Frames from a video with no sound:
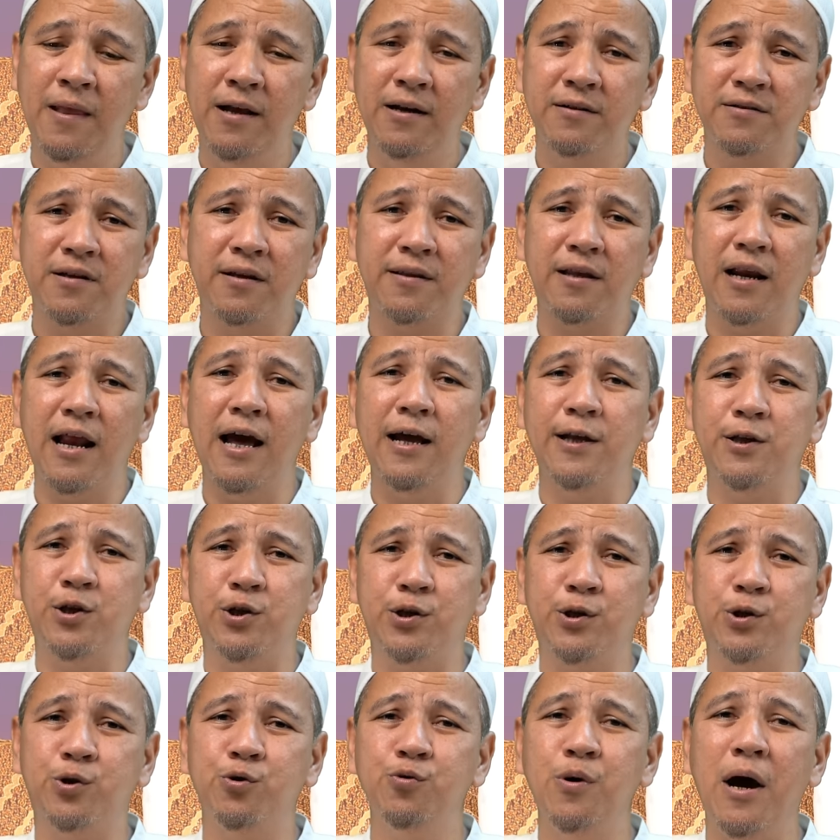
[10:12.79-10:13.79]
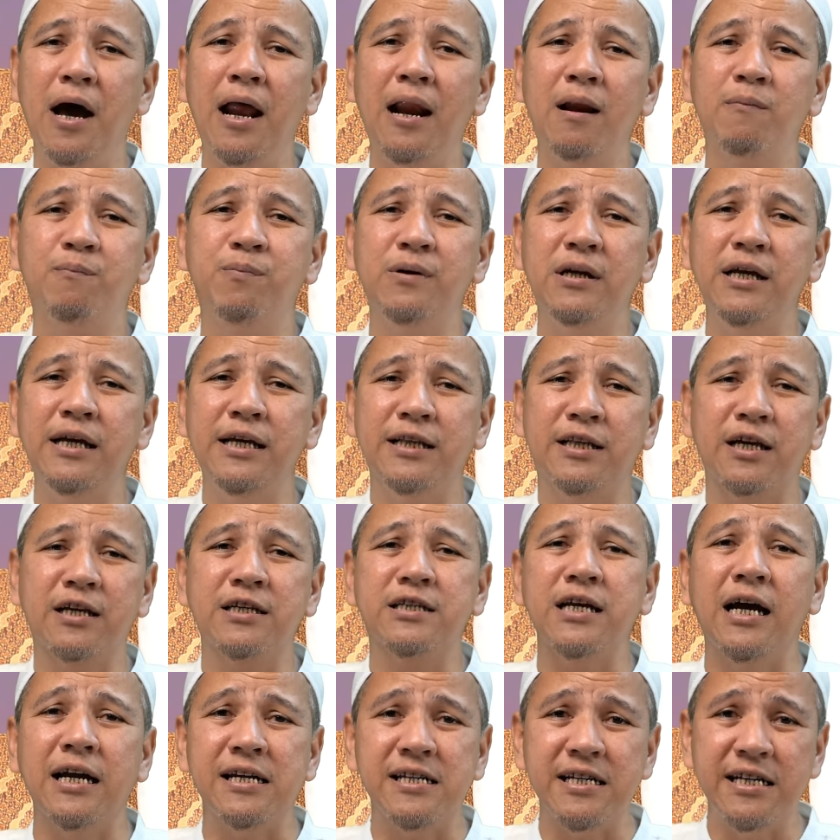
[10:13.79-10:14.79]
setelah jual beli
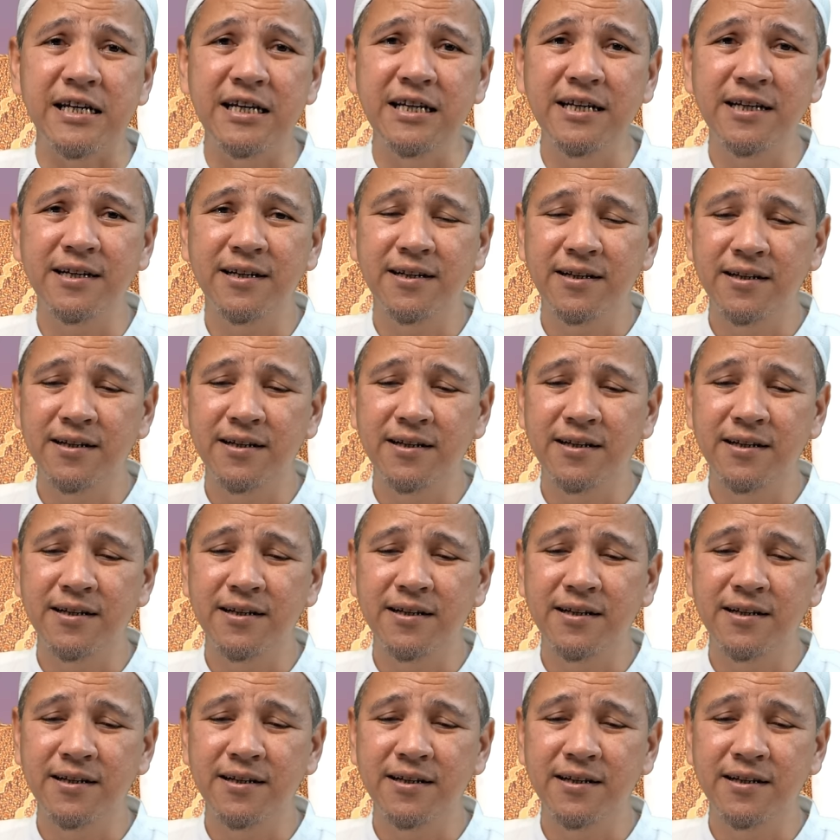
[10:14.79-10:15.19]
terjadi,